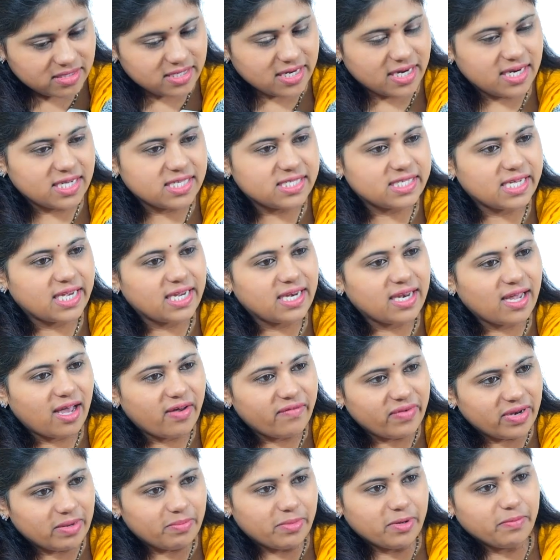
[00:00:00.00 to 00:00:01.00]
జనసేన
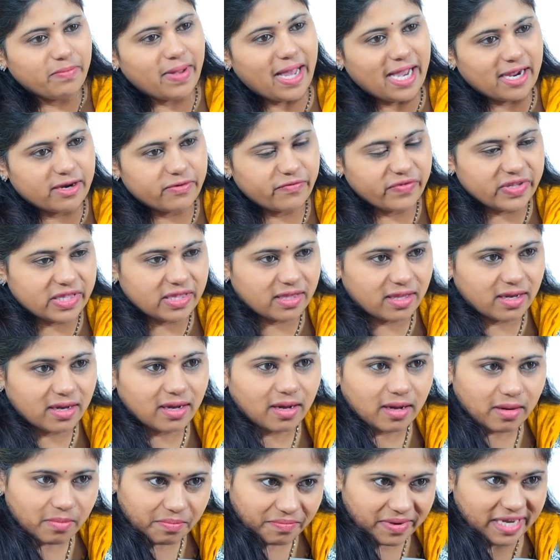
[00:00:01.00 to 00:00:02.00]
విల్ బి బ్యాక్ విత్
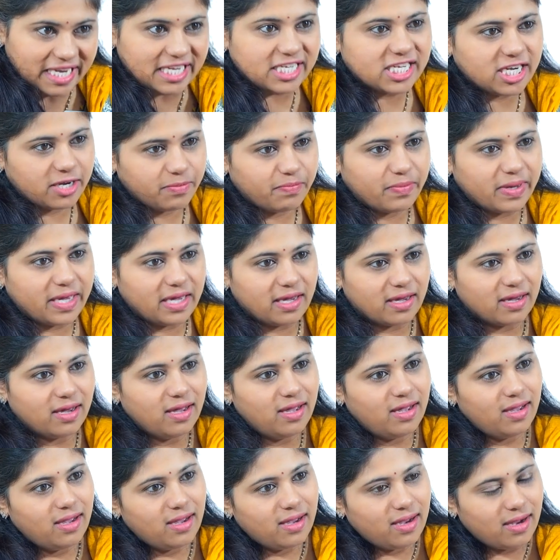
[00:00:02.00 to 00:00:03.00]
బీజేపీ
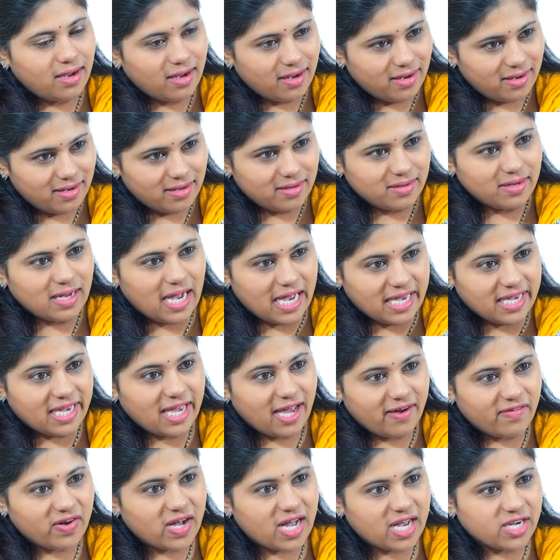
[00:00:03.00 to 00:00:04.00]

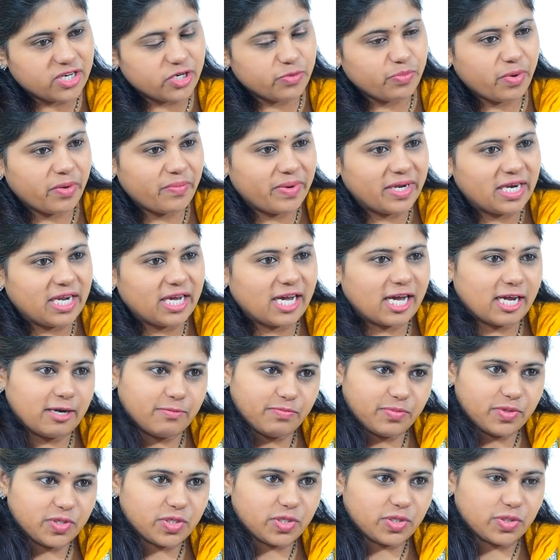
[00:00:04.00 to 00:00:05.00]
అయ్యే అవకాశం ఏమైనా
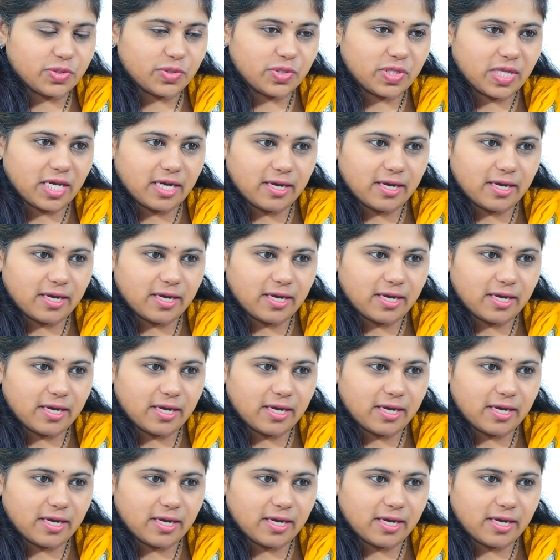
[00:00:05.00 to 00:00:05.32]
కనిపిస్తుంది